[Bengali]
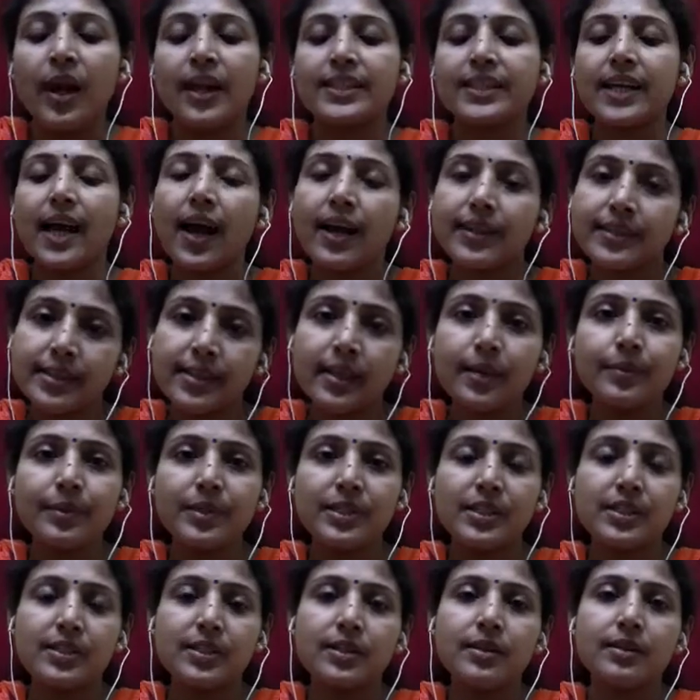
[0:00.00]
আচ্ছা আজকে আমি
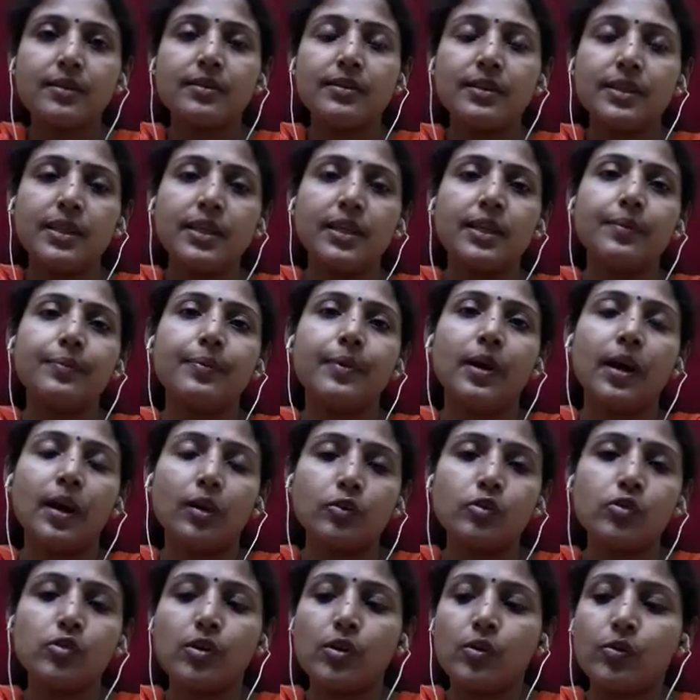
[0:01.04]
যেটা নিয়ে
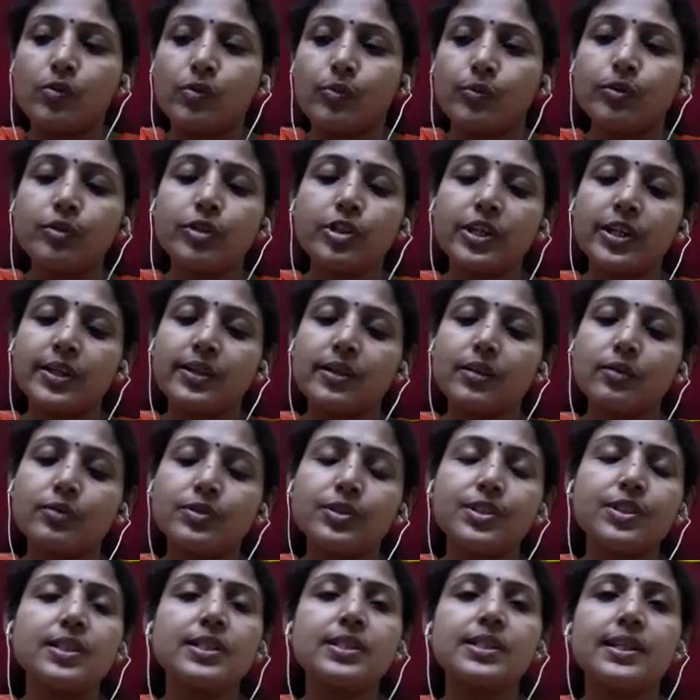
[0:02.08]
আলোচনা করব সেটা
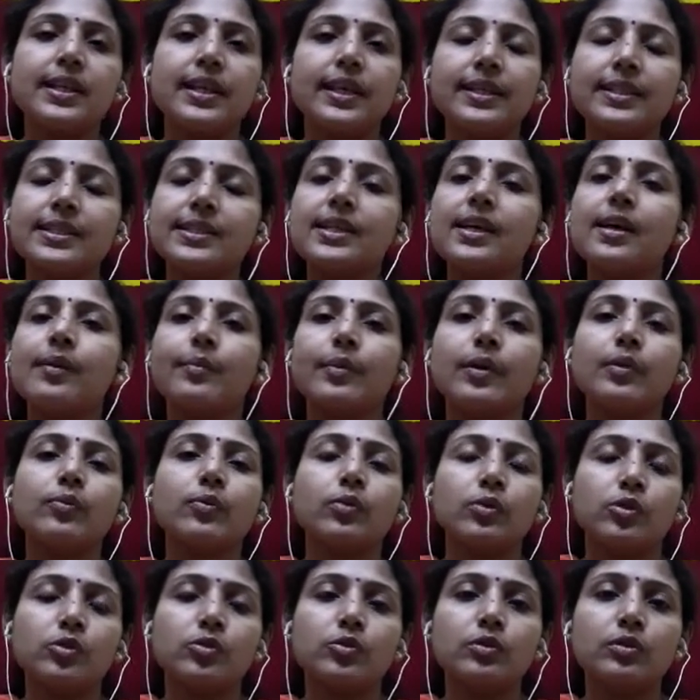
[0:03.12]
হচ্ছে যে এই যে আমরা
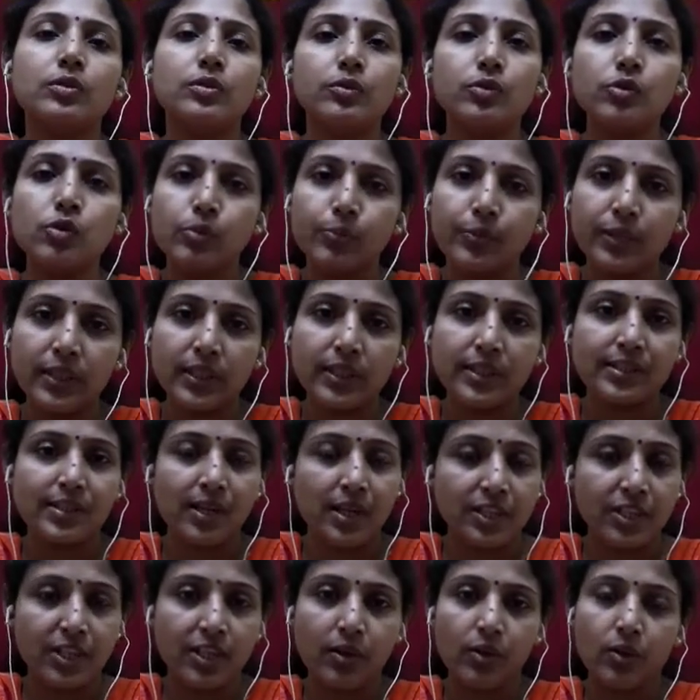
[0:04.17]
ফসল জমিতে
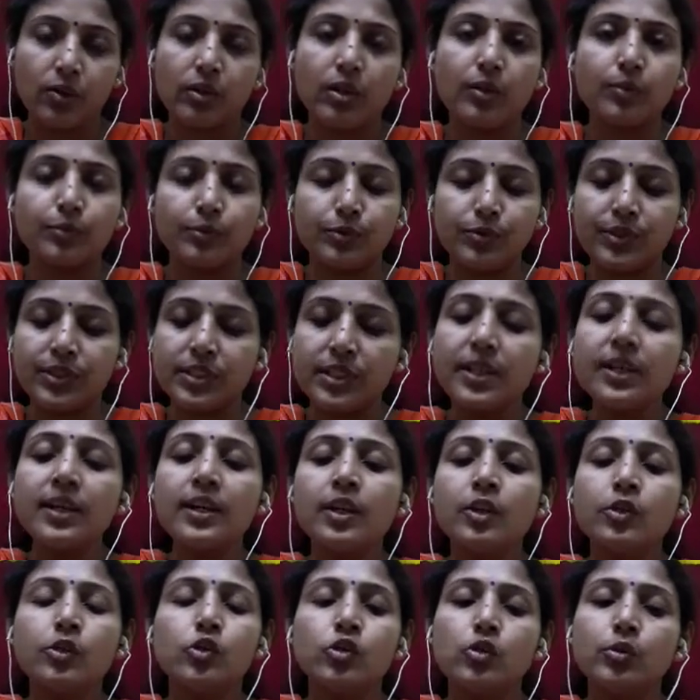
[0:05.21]
চাষের কথা বলছি
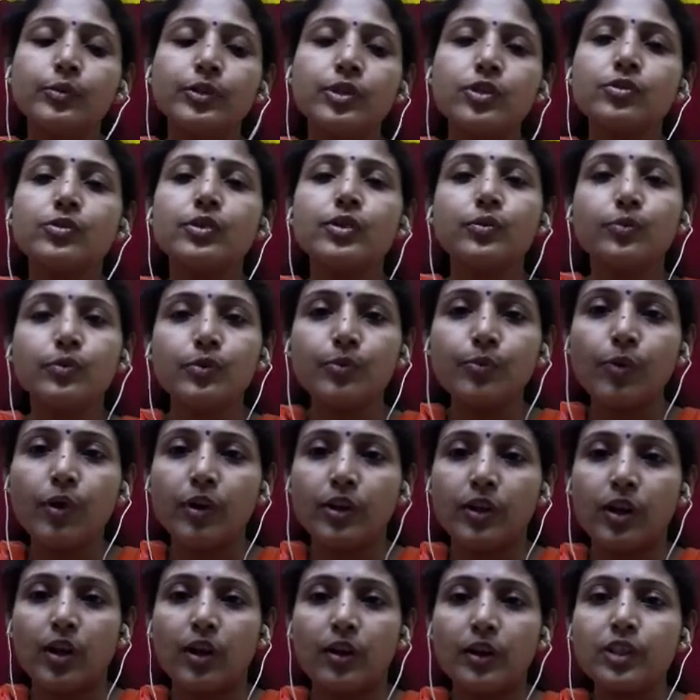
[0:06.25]
জমি যদি উর্বর
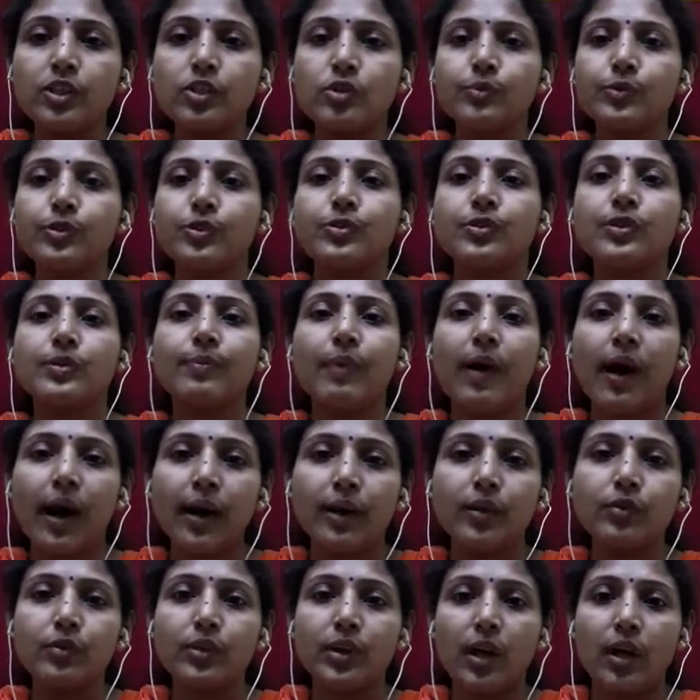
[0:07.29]
না হয় জমি যদি
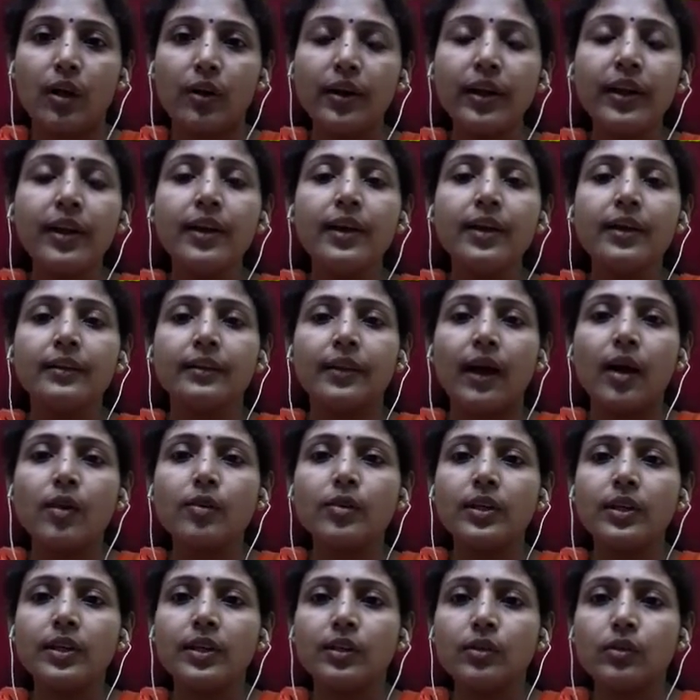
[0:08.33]
ভালো না হয়
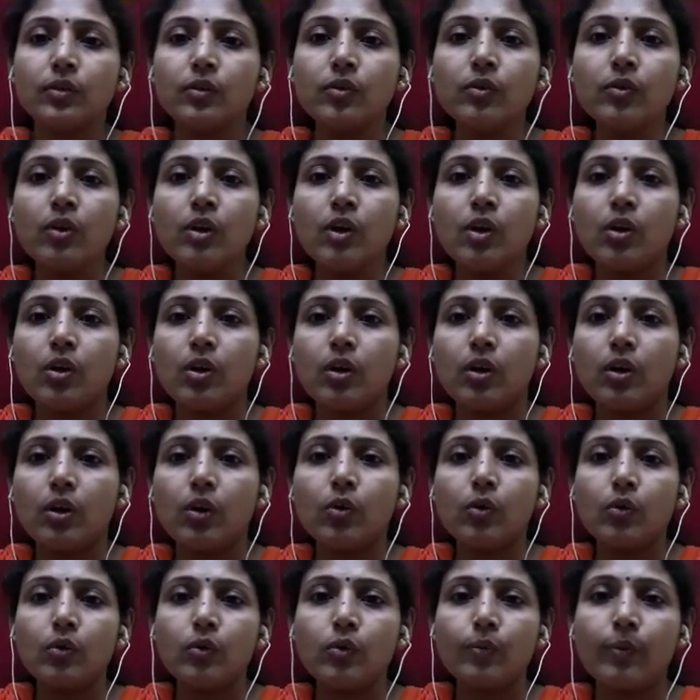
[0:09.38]
তাহলে কিন্তু
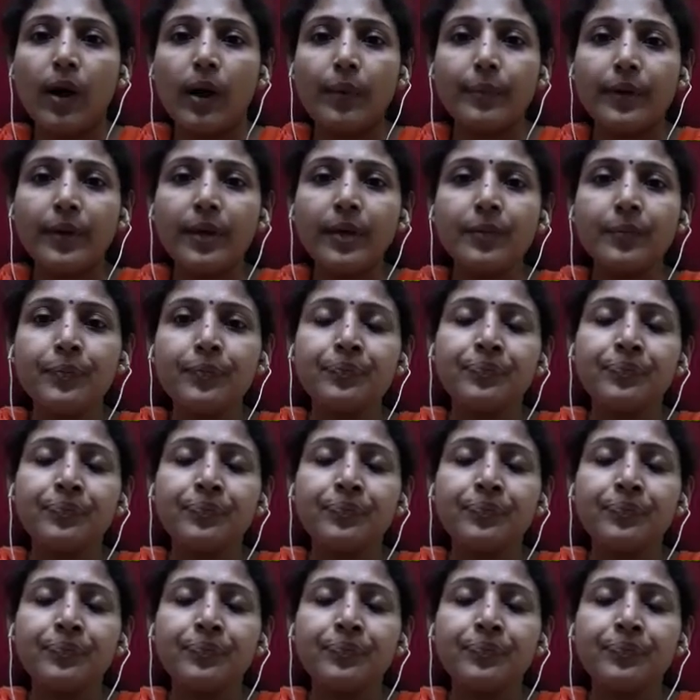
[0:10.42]
কোনোভাবেই